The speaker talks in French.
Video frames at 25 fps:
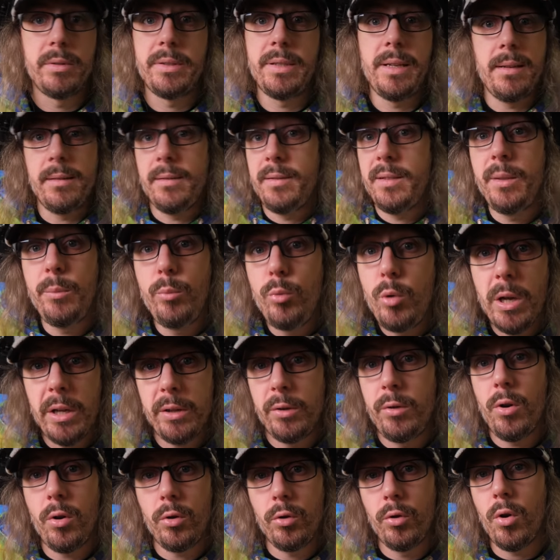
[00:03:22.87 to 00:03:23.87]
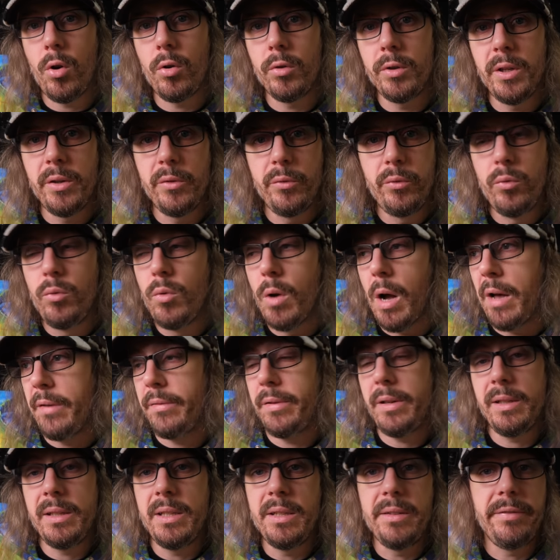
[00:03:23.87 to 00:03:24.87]
C'est un simulateur de rendez-vous
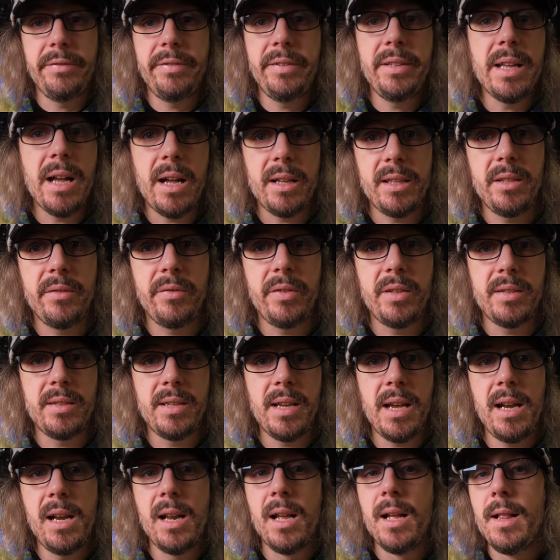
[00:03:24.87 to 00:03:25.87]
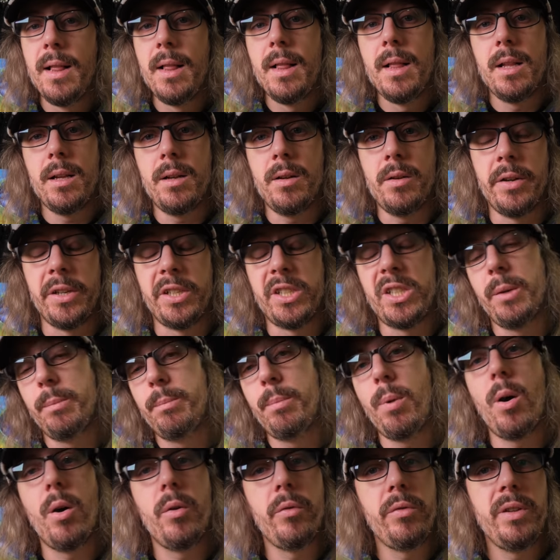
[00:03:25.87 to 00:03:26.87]
avec des filles artificielles. Euh, j'ai
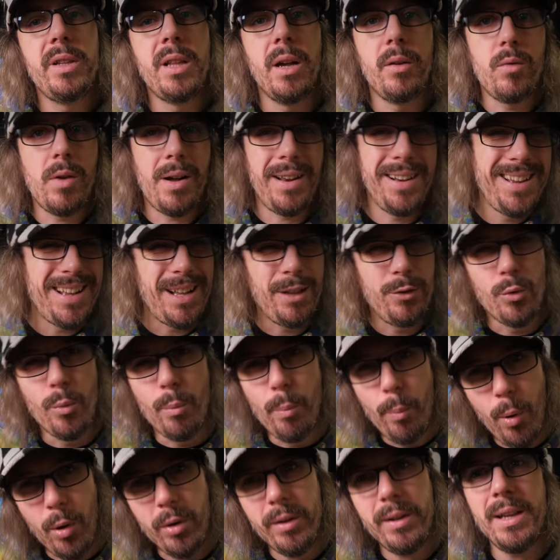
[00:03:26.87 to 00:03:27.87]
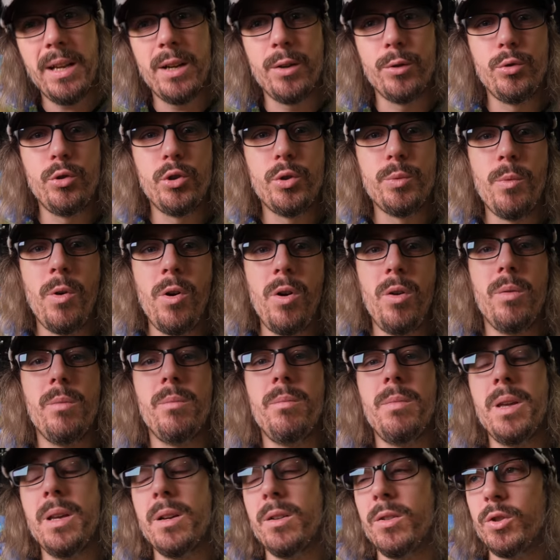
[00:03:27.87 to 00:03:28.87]
pas envie d'avoir l'air de porter un jugement,
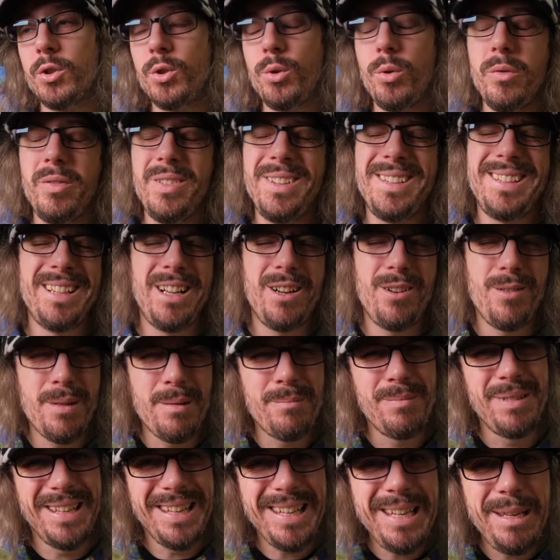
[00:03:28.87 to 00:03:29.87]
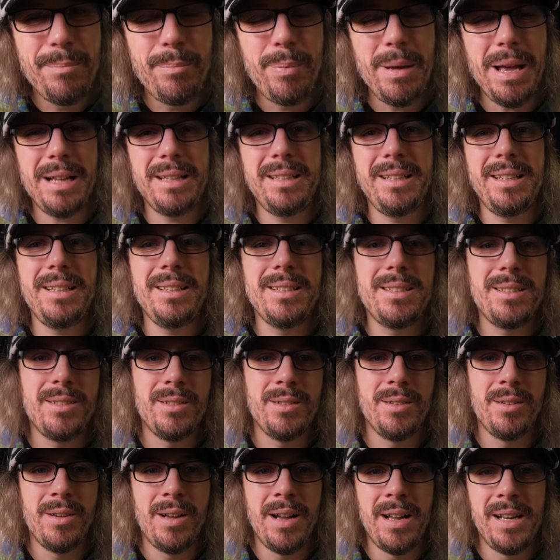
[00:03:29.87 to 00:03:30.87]
mais euh, je trouvais ça quand même hyper triste
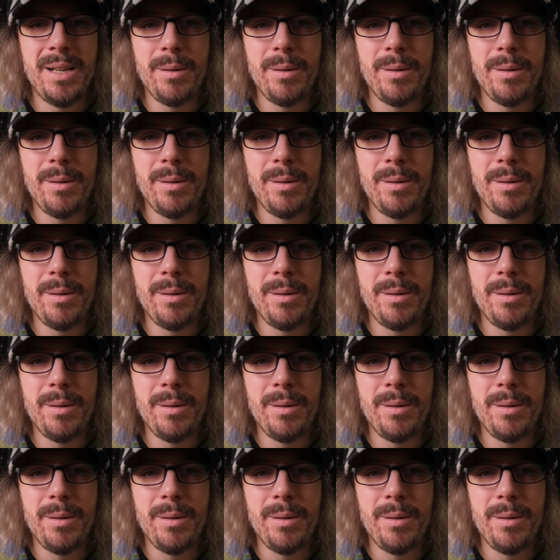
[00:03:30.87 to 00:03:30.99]
euh, à